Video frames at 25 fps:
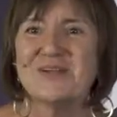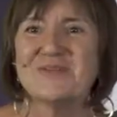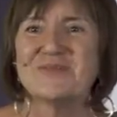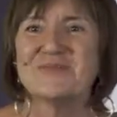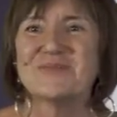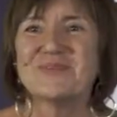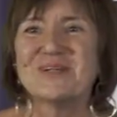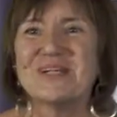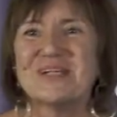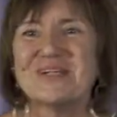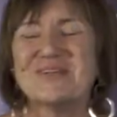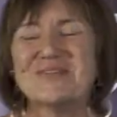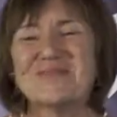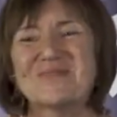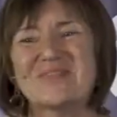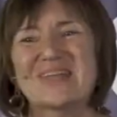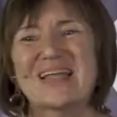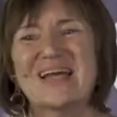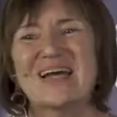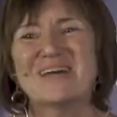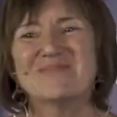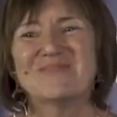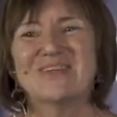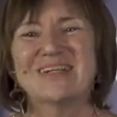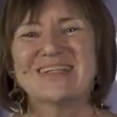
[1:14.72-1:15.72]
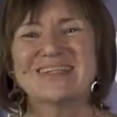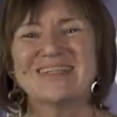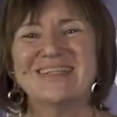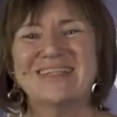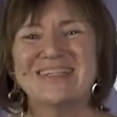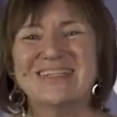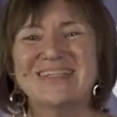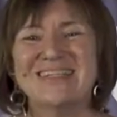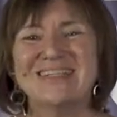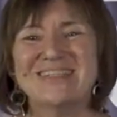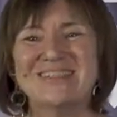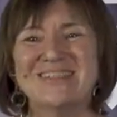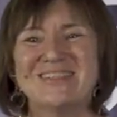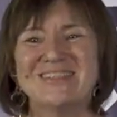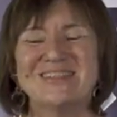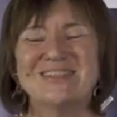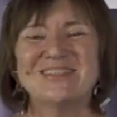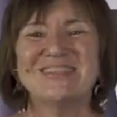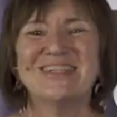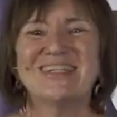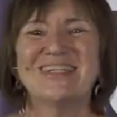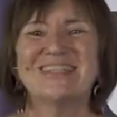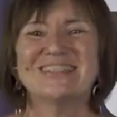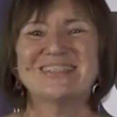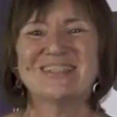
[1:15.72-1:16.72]
Bueno, aparte de
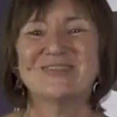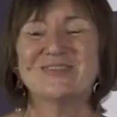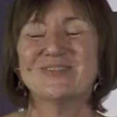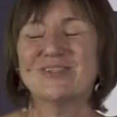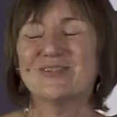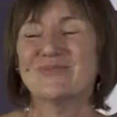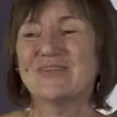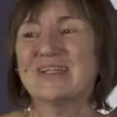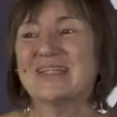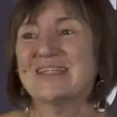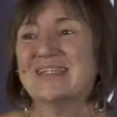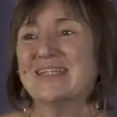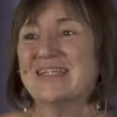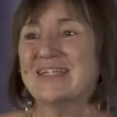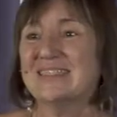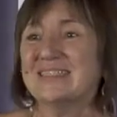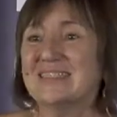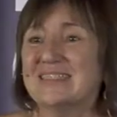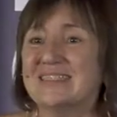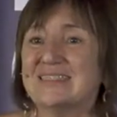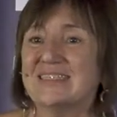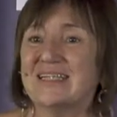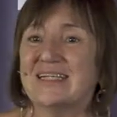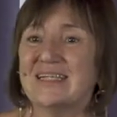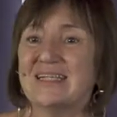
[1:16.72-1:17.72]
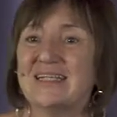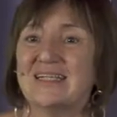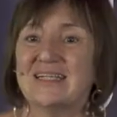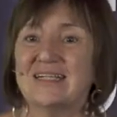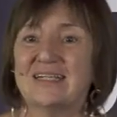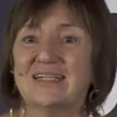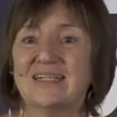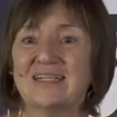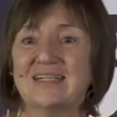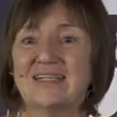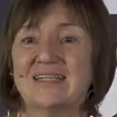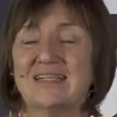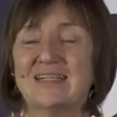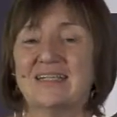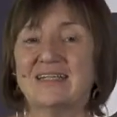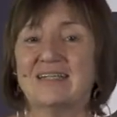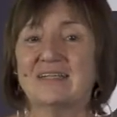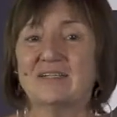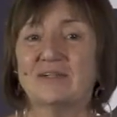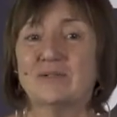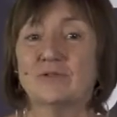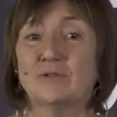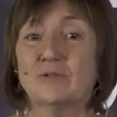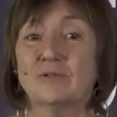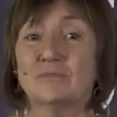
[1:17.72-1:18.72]
eso, el segundo plan hacer es estar
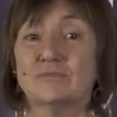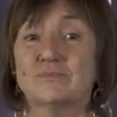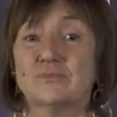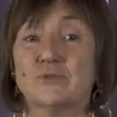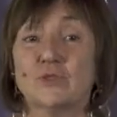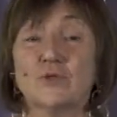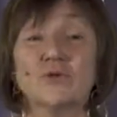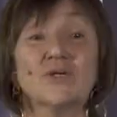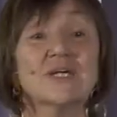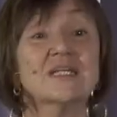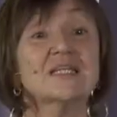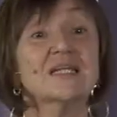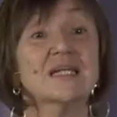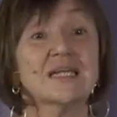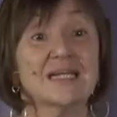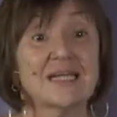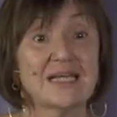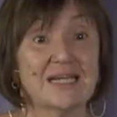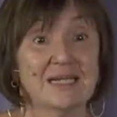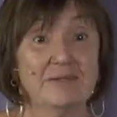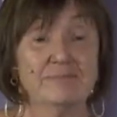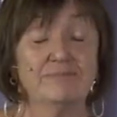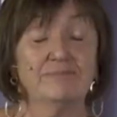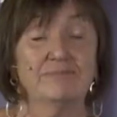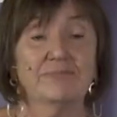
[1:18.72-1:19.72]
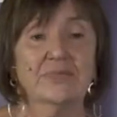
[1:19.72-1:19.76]
eh, con, con gente real.